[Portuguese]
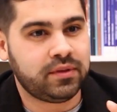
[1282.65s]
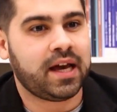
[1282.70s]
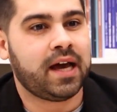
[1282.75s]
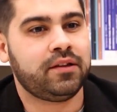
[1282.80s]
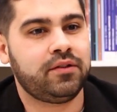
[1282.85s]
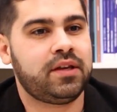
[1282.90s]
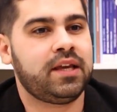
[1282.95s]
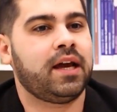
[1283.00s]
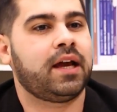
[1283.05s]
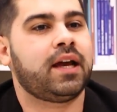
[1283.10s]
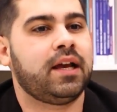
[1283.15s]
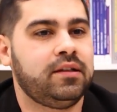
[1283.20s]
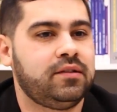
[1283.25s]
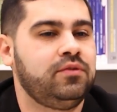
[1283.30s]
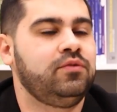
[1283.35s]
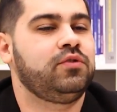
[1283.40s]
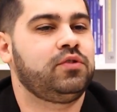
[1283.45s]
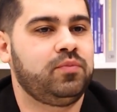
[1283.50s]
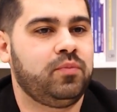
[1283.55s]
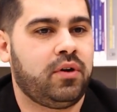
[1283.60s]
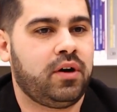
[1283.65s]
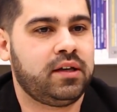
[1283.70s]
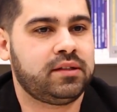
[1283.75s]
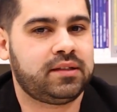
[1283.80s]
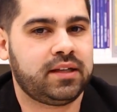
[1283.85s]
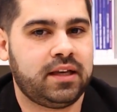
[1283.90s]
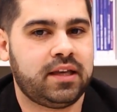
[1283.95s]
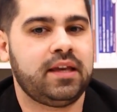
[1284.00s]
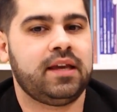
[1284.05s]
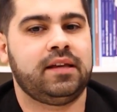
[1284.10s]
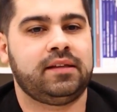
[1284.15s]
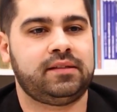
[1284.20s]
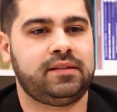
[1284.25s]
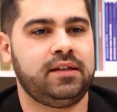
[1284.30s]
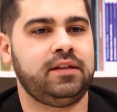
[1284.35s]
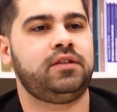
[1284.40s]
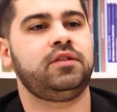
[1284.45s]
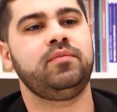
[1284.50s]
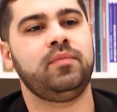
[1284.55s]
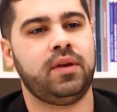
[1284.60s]
E um dado que a crise nos mostra é
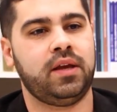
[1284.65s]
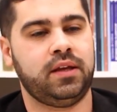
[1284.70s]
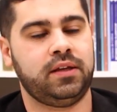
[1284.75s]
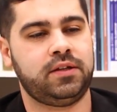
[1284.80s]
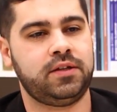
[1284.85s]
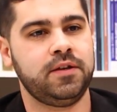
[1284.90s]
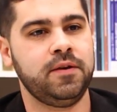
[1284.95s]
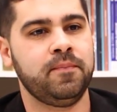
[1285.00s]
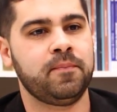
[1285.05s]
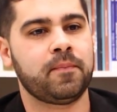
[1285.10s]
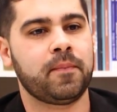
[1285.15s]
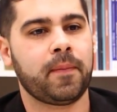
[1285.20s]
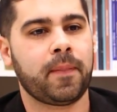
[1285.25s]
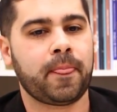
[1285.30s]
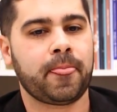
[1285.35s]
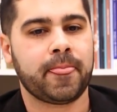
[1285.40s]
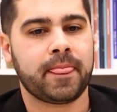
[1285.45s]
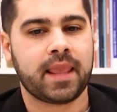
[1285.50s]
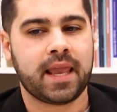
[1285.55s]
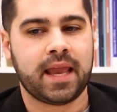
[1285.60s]
que recentemente